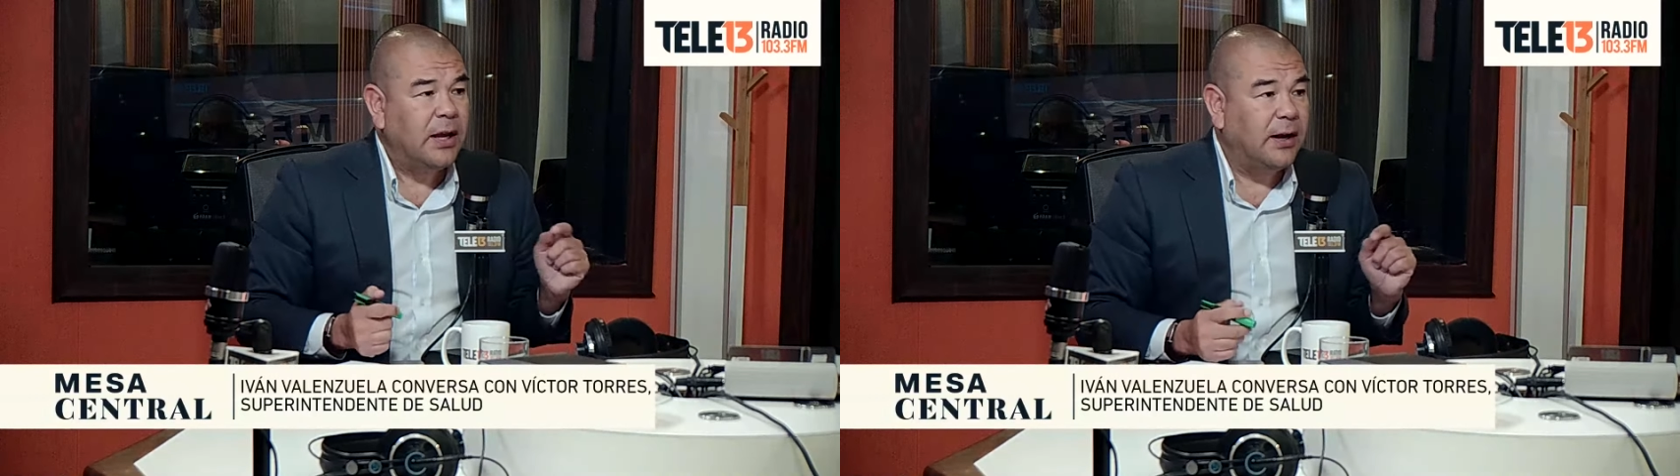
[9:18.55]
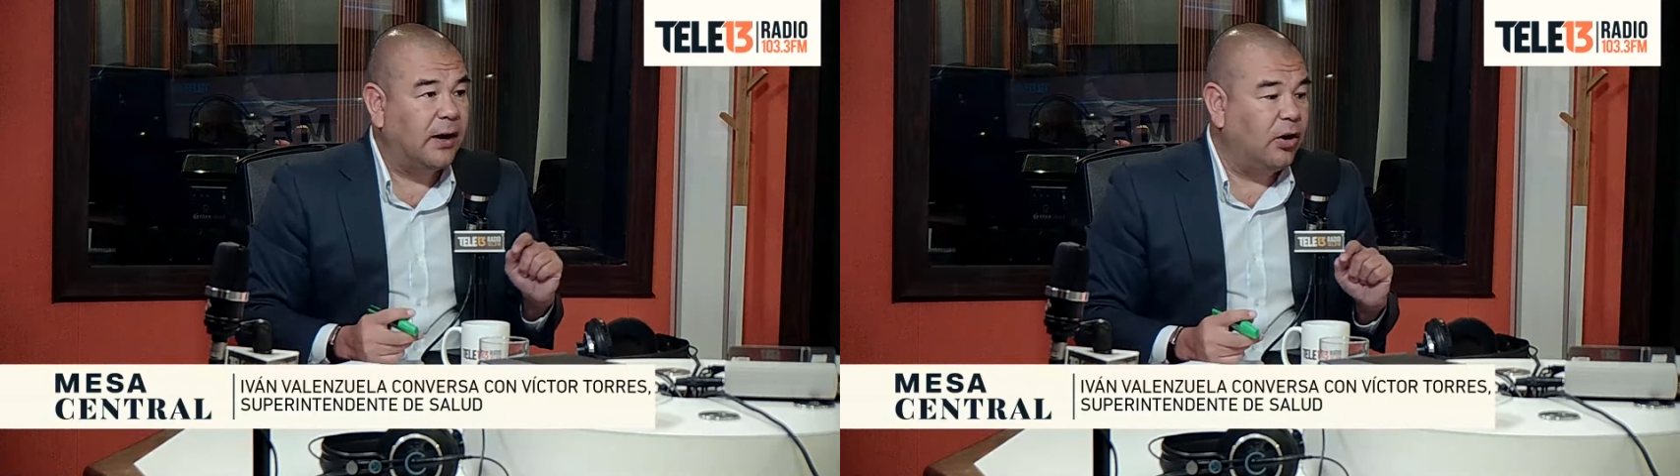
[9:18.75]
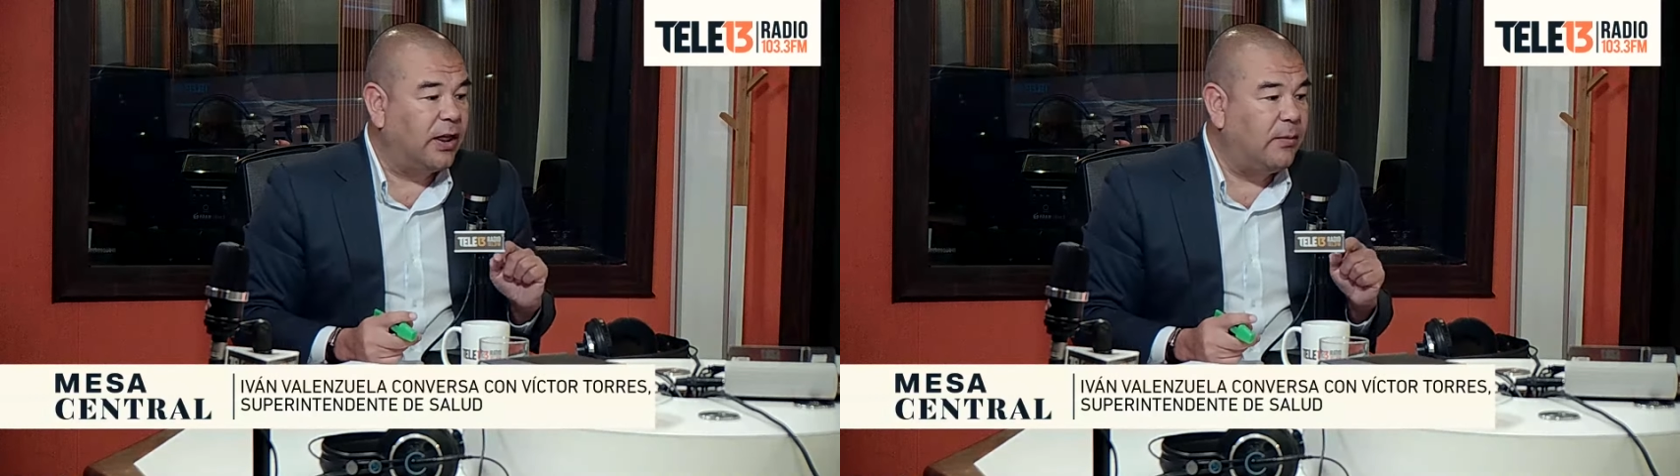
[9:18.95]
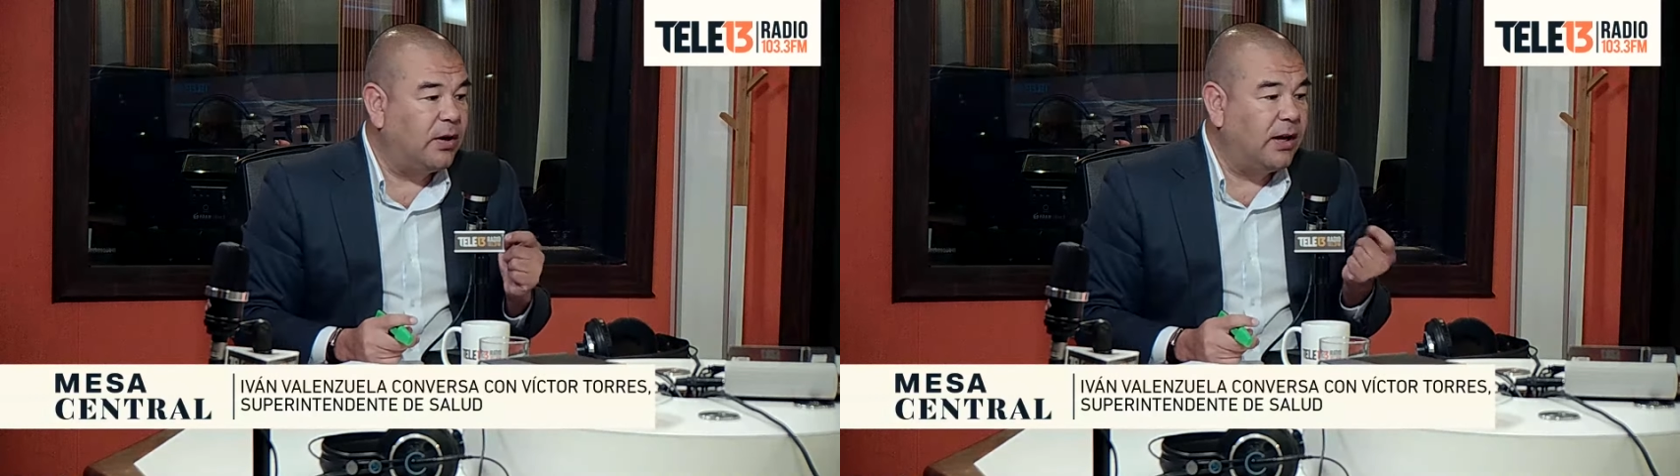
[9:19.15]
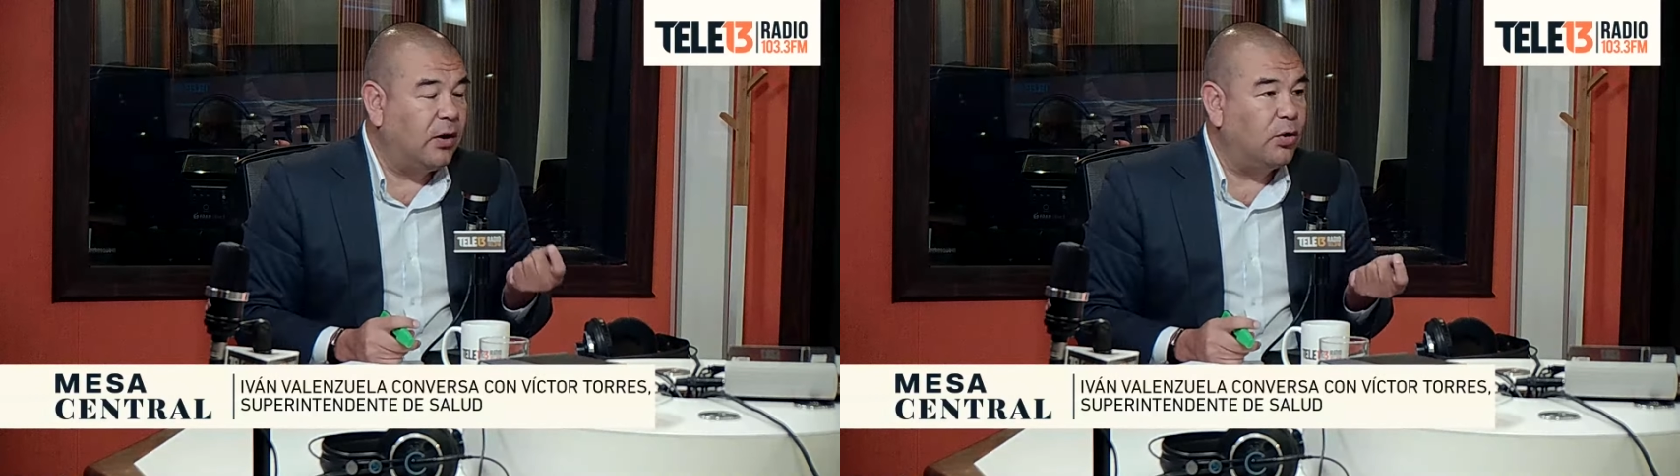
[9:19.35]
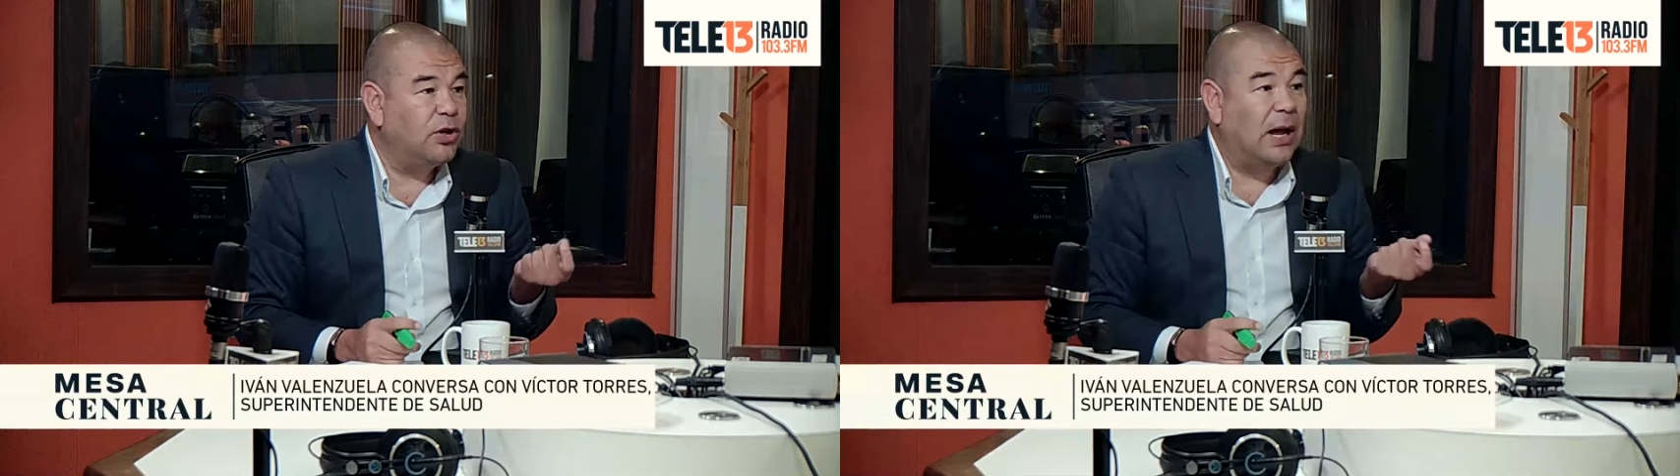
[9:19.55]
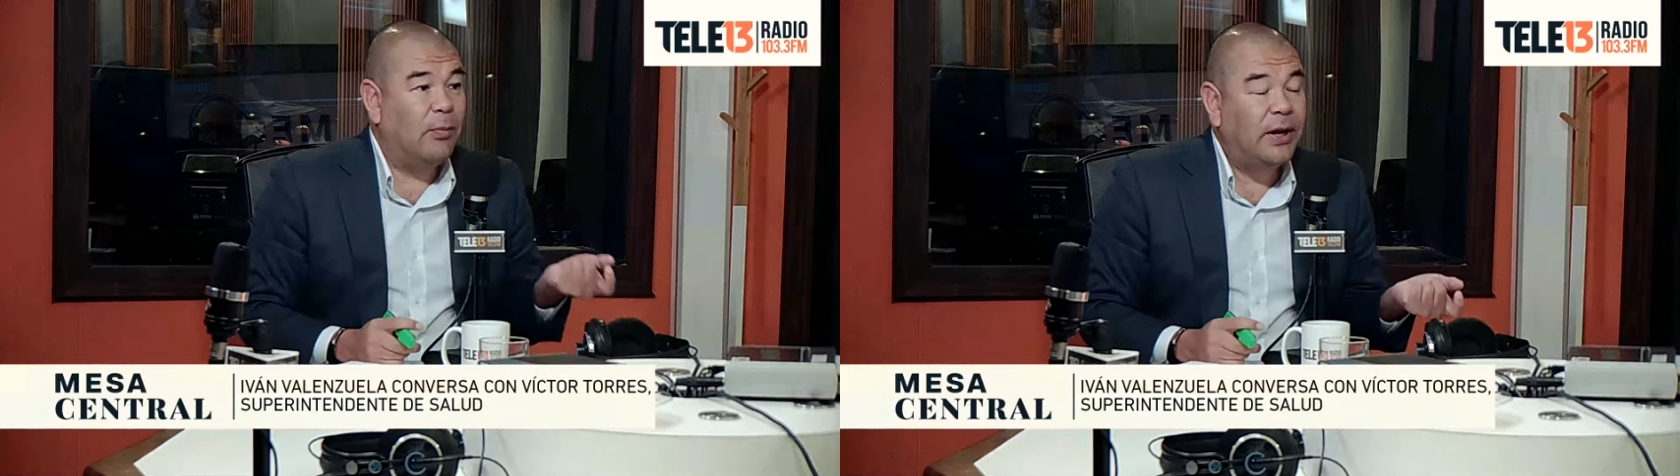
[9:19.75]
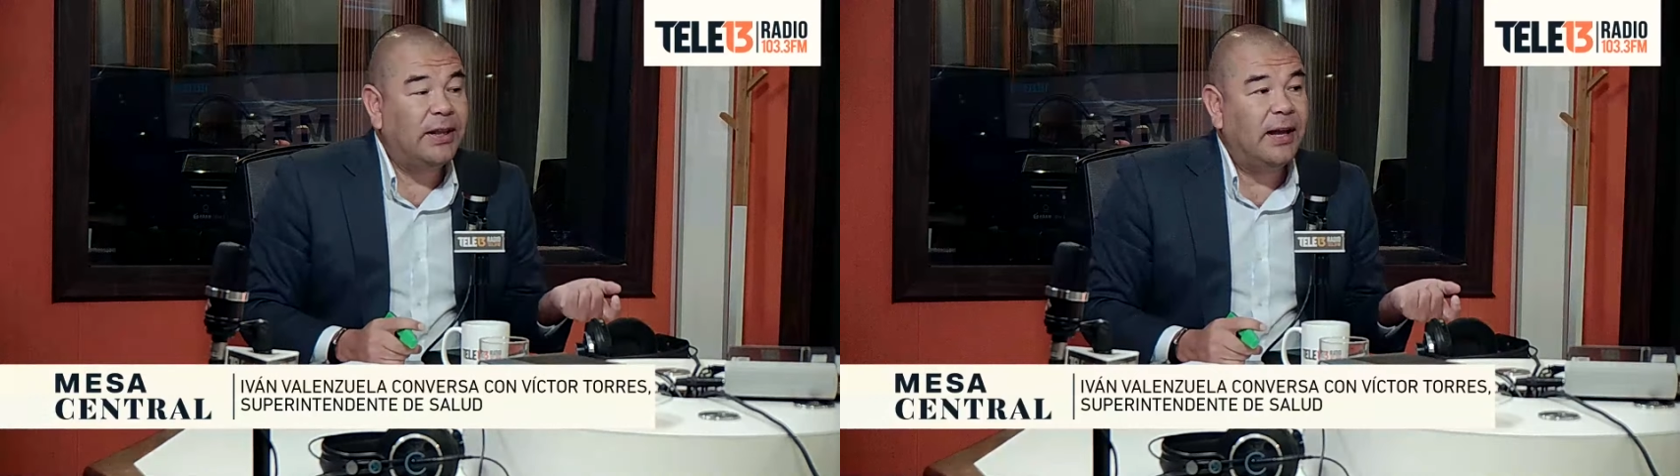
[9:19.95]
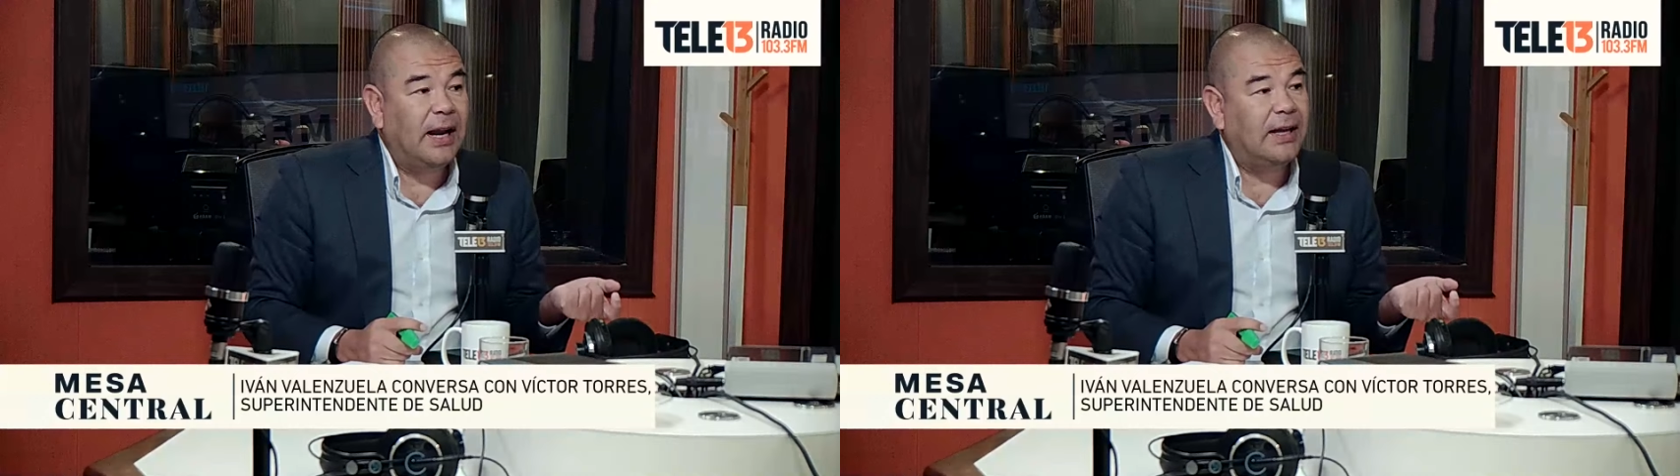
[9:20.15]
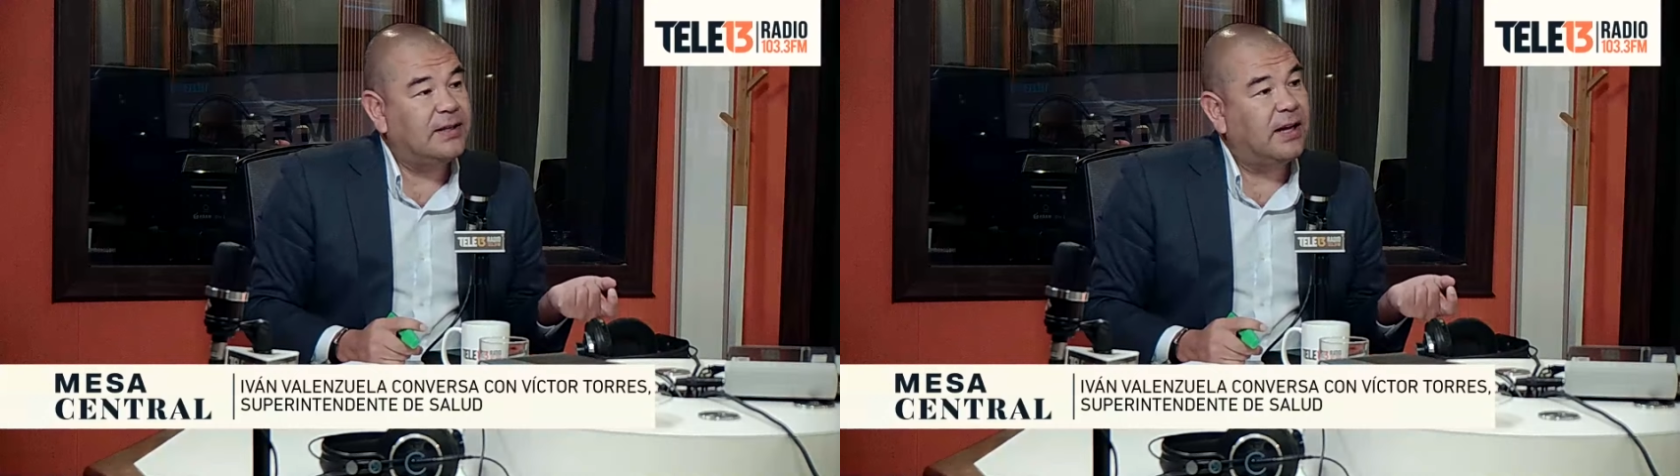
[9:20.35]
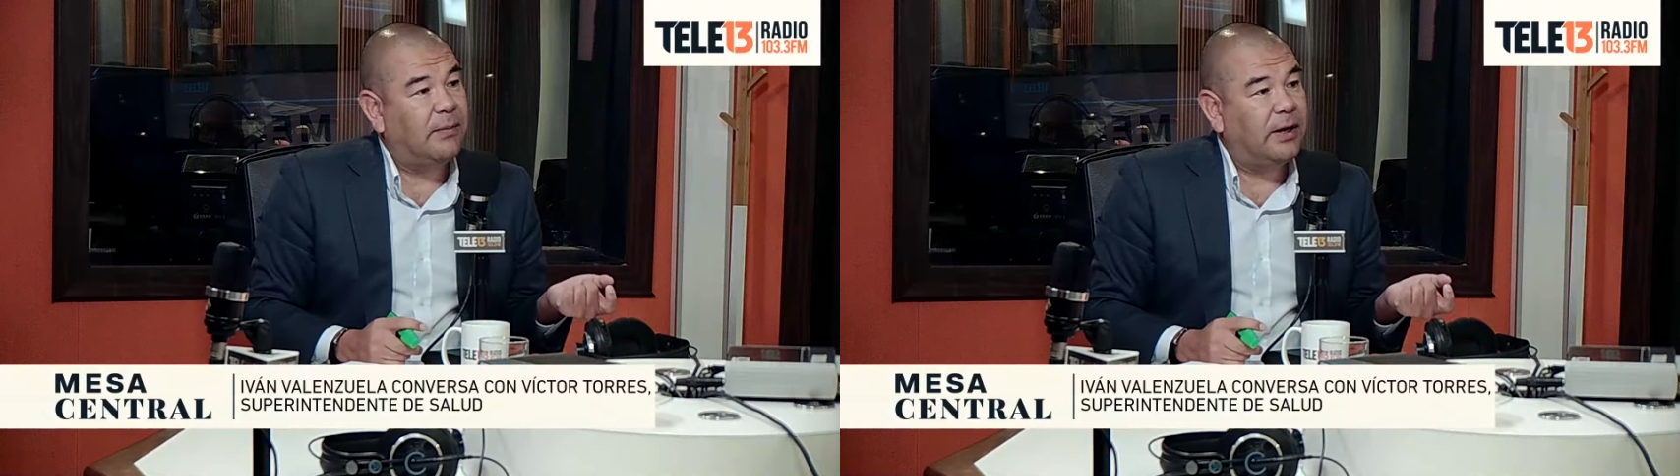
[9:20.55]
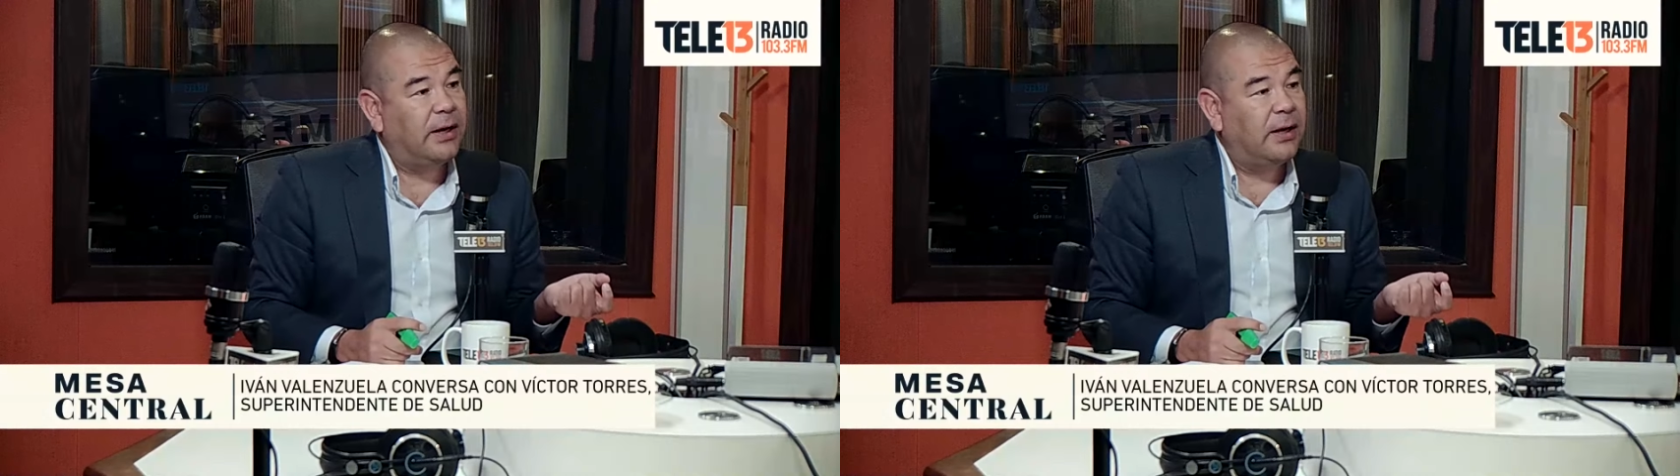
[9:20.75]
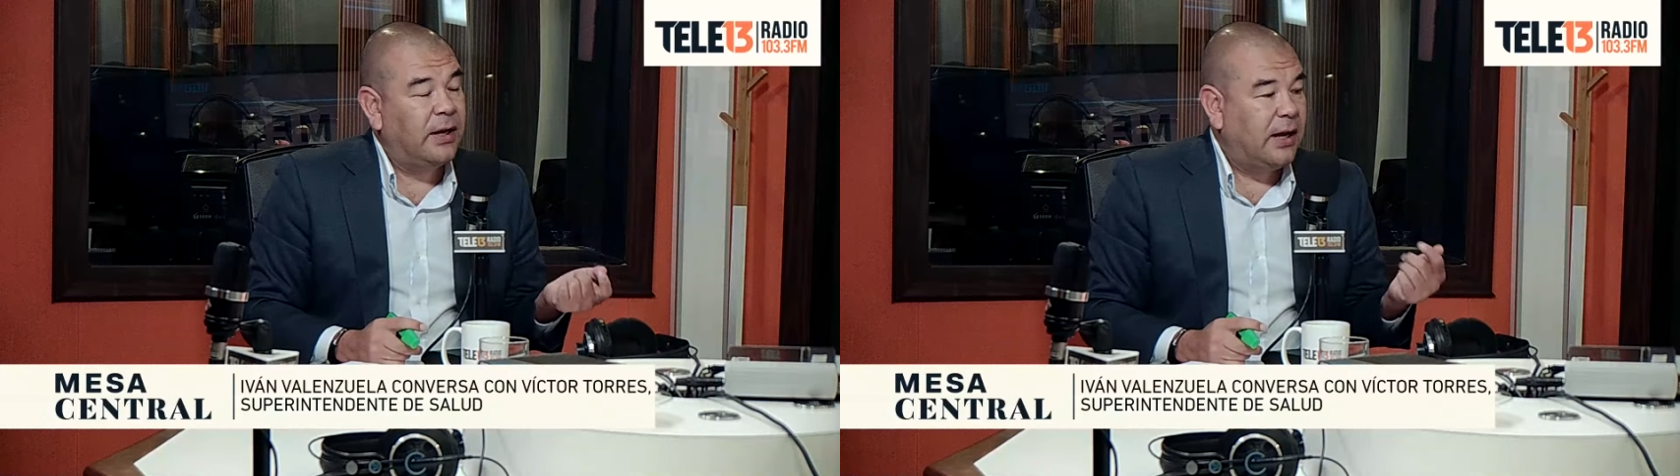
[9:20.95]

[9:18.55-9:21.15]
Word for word: Y recordemos que incluso la apuesta de las ISAPRE